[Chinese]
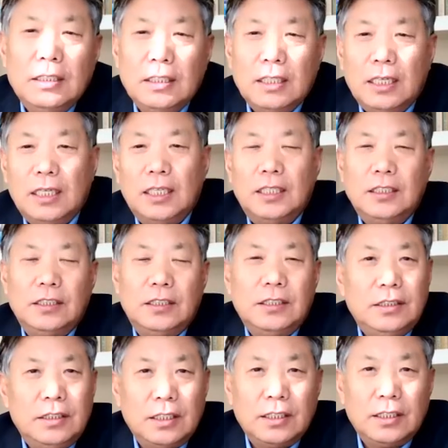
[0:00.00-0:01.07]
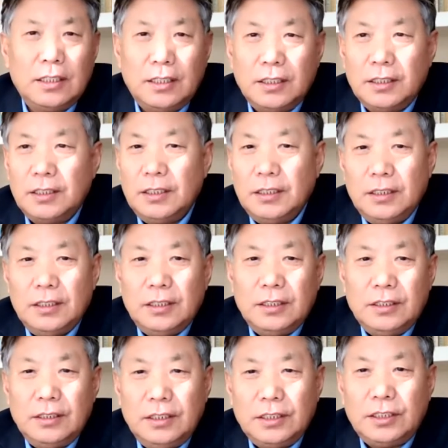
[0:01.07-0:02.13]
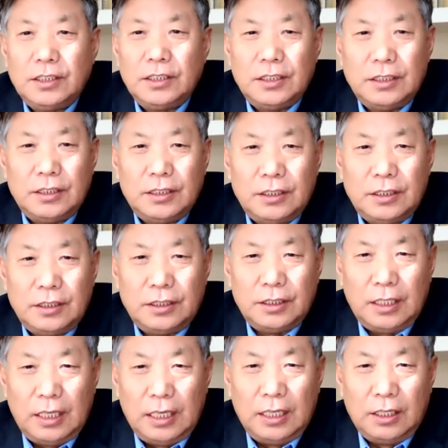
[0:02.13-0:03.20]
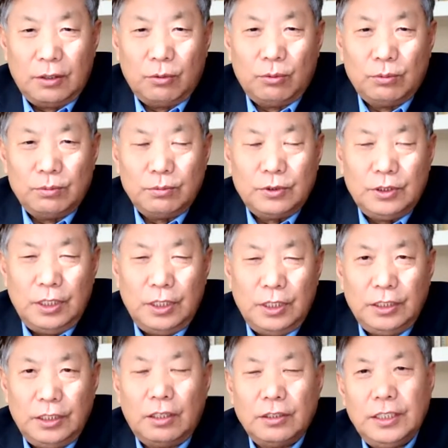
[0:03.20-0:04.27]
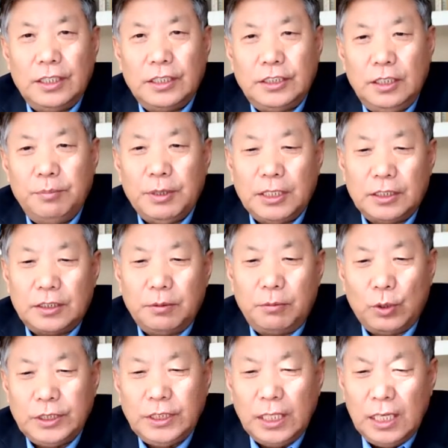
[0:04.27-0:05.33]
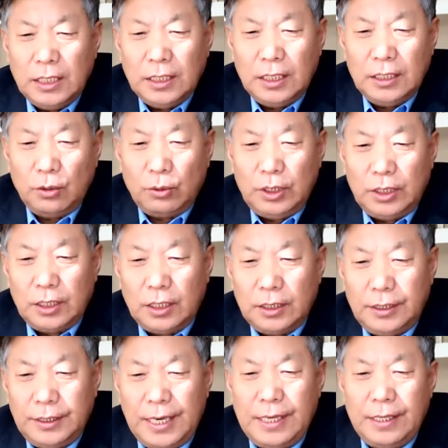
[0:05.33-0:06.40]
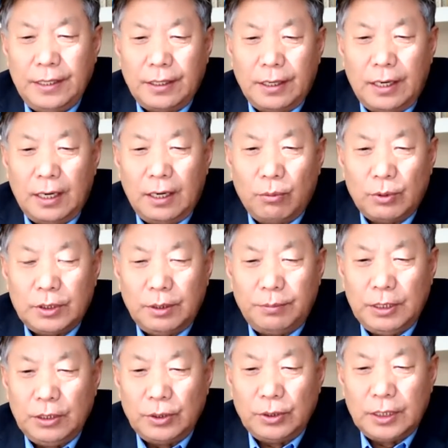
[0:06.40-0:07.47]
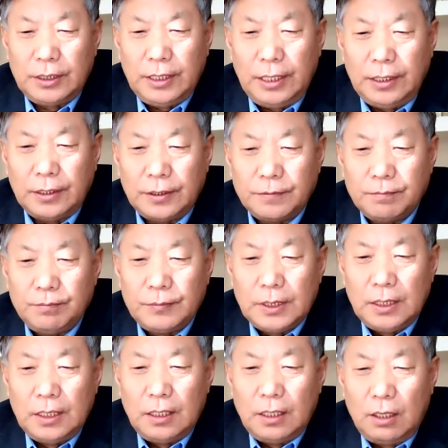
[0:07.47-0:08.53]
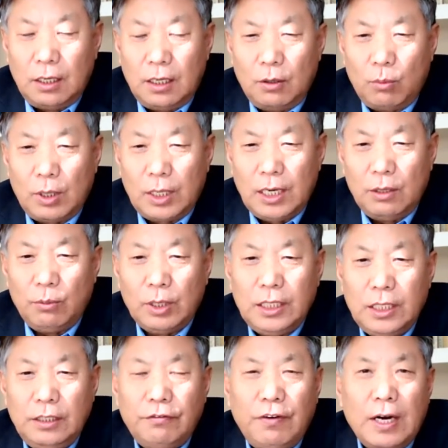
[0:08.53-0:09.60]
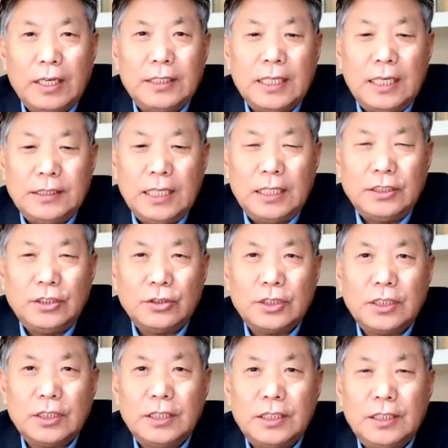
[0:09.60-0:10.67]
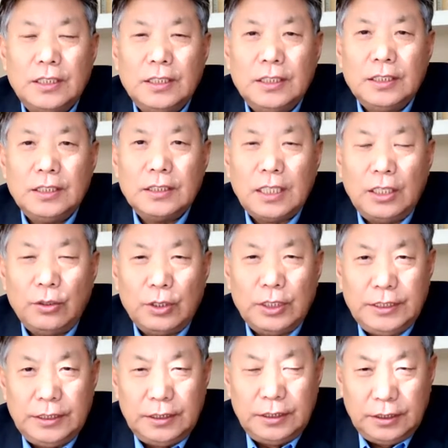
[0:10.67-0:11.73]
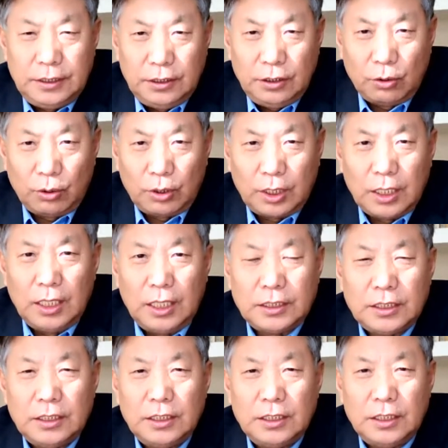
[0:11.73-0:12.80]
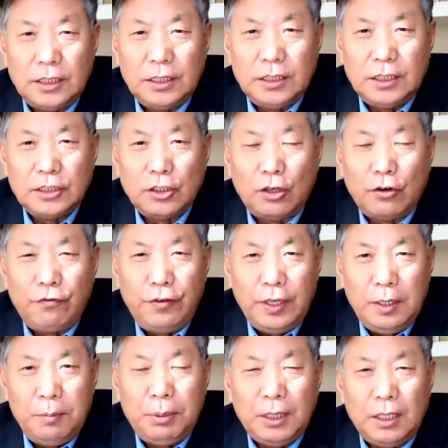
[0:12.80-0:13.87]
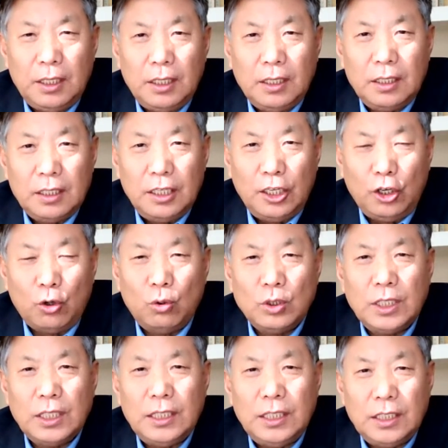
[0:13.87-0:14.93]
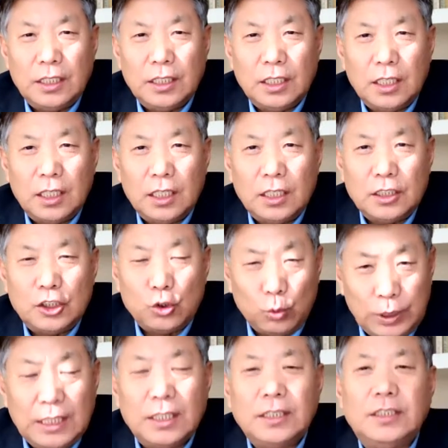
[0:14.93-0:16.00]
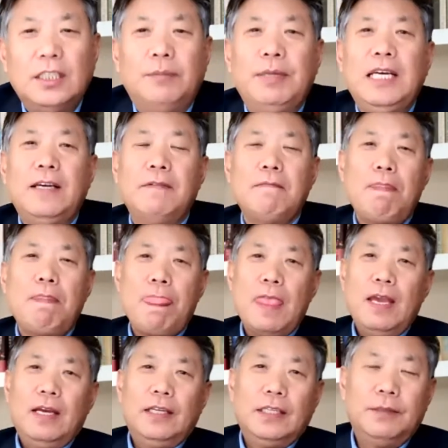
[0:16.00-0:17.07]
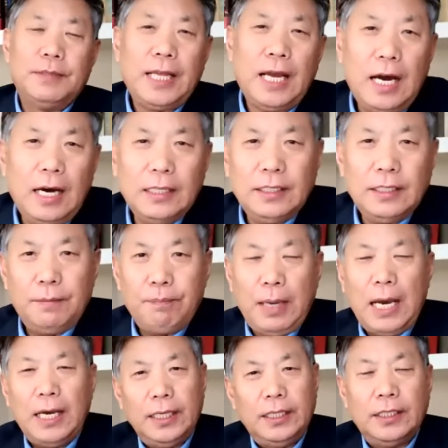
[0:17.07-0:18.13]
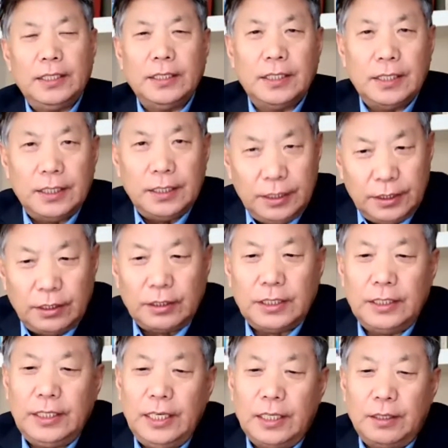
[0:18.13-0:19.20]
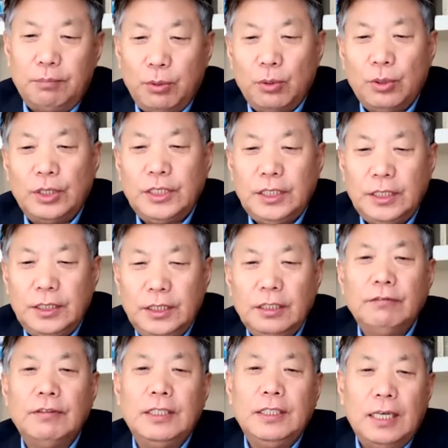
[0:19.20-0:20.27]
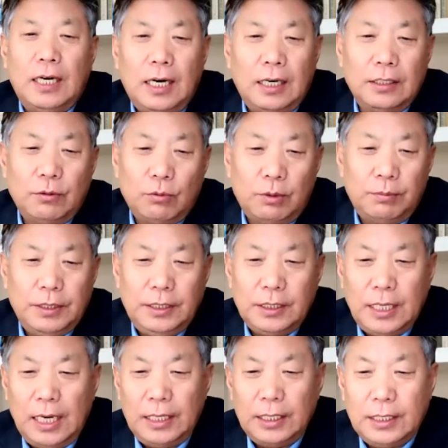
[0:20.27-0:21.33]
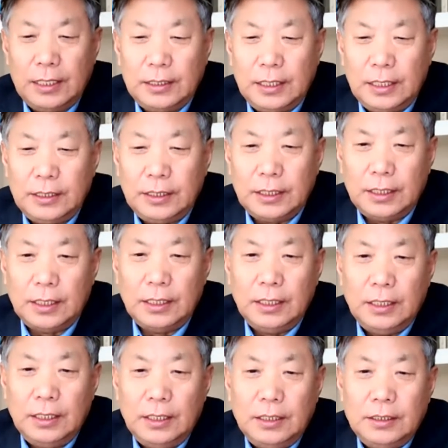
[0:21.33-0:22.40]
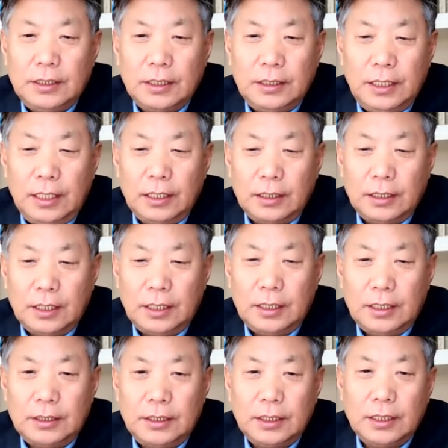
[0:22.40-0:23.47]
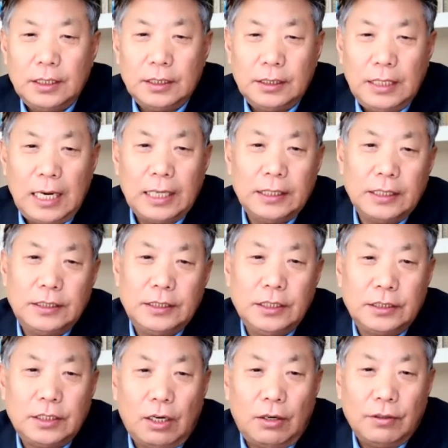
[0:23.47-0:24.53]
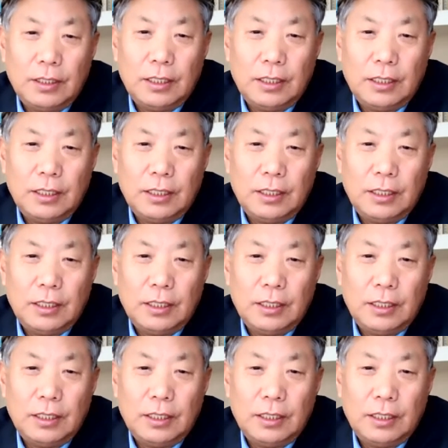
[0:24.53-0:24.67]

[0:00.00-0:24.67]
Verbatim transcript: 那这个这是啊林彪的一个基本的生。我现在呢有一个电影啊，我这边有一个电影，啊，我看我可以放给大家，就是。她有个有个是一个叫菲比·刘的一个主内的姐妹，那么她呢拍了一个临招的电影，不过是英文的啊。我们一看一看她这个这个电影的这个大概的介绍